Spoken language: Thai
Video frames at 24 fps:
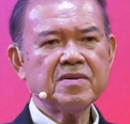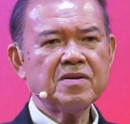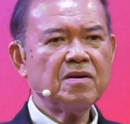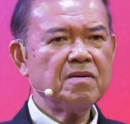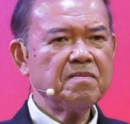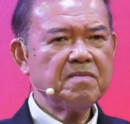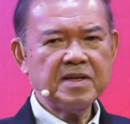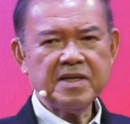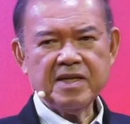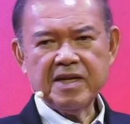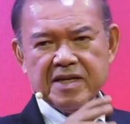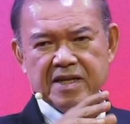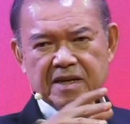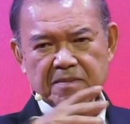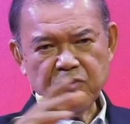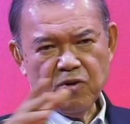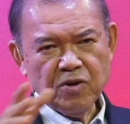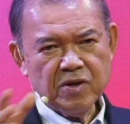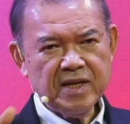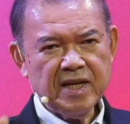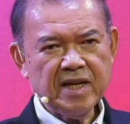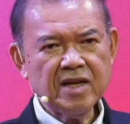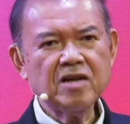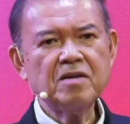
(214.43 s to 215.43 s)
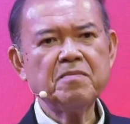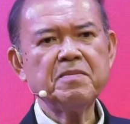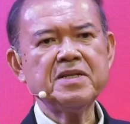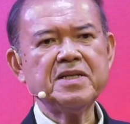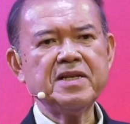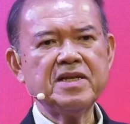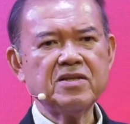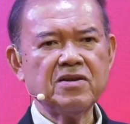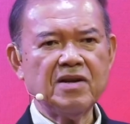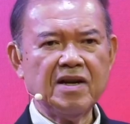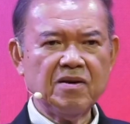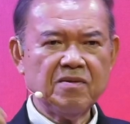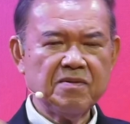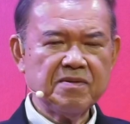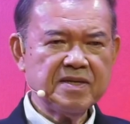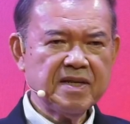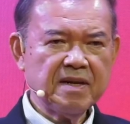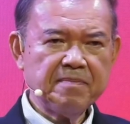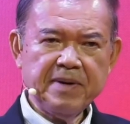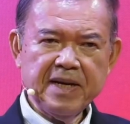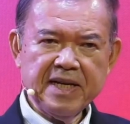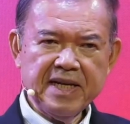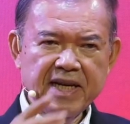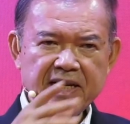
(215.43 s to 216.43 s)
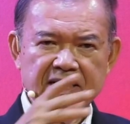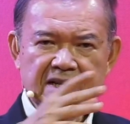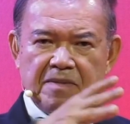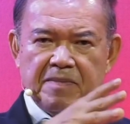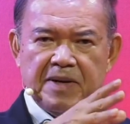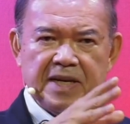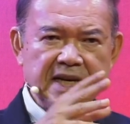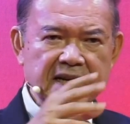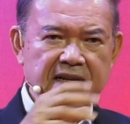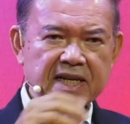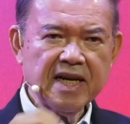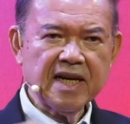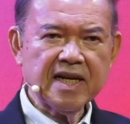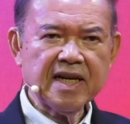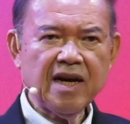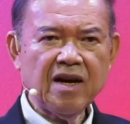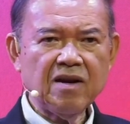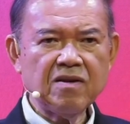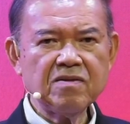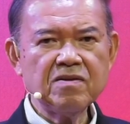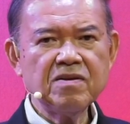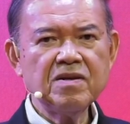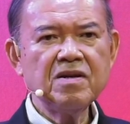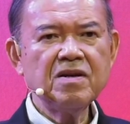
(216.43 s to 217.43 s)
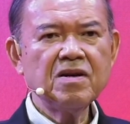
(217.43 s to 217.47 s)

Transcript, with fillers: ก็มาติดกับพวกนี้แล้วก็มาติดต่อเราจะไปกินหรือไม่กินค้างคาว